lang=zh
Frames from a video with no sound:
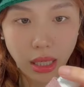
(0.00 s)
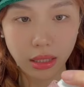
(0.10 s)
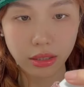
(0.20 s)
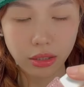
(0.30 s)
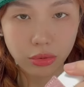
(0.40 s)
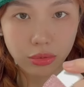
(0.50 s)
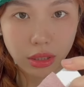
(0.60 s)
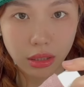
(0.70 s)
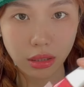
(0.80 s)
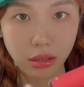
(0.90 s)
新入
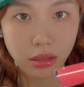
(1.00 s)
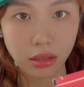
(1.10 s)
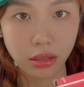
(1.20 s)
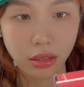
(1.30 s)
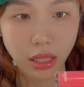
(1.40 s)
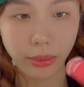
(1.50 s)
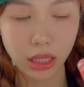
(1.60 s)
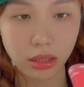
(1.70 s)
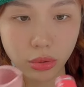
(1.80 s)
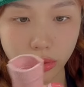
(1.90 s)
的一个爱马
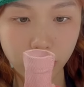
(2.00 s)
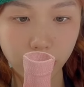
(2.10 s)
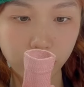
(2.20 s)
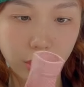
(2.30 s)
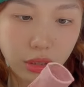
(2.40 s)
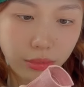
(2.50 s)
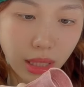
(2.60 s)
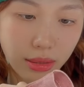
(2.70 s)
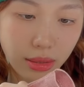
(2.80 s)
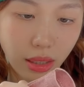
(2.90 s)
仕的唇釉，这是什么
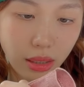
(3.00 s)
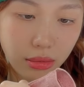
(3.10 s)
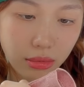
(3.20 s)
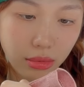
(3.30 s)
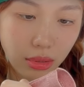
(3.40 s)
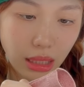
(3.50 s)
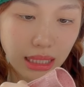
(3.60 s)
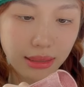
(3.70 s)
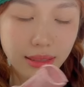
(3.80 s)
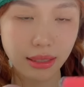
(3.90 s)
颜色呀？
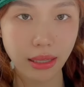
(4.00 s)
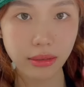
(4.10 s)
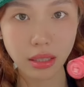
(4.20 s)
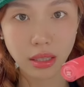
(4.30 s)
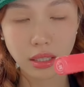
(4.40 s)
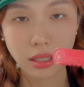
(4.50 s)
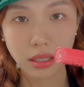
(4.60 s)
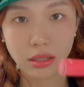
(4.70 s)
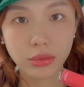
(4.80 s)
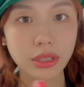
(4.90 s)
零三，
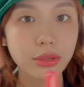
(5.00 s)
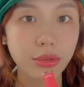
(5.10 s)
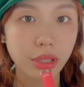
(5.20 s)
嗯，我现在嘴